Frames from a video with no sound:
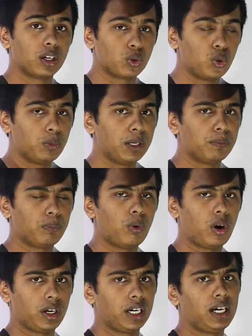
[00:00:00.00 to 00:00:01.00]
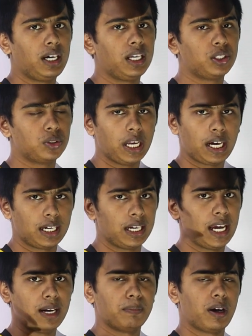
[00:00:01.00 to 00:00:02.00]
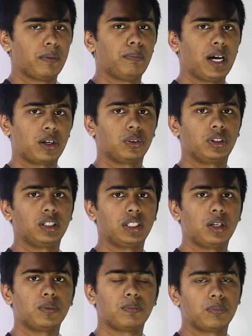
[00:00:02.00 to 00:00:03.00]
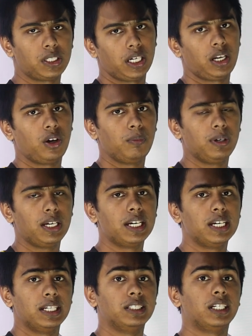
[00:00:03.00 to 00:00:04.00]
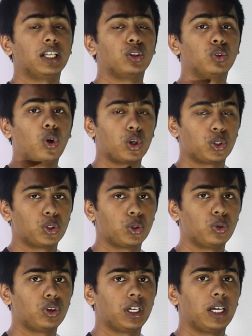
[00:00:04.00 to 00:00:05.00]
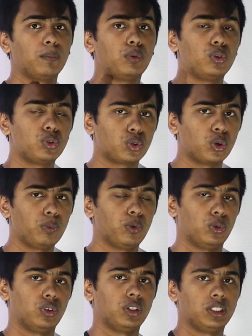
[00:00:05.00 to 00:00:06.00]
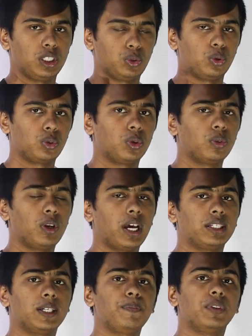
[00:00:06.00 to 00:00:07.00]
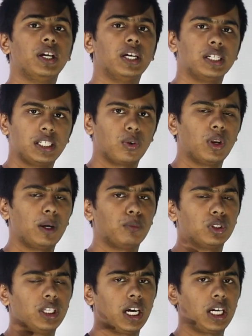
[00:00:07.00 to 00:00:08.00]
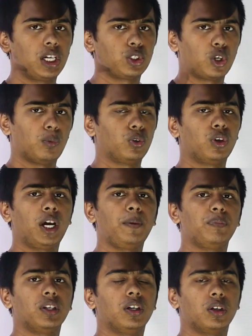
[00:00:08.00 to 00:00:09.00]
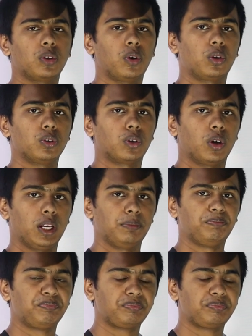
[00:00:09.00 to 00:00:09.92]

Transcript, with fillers: খুবই ইম্পর্টেন্টলি যদি একটা লাইন মার্ক করতে চাও সেটা হবে যেটা দর্শন এবং শ্রবণ যে তথ্যগুলো আছে সেগুলোর মধ্যে একটা সমন্বয় গঠন করে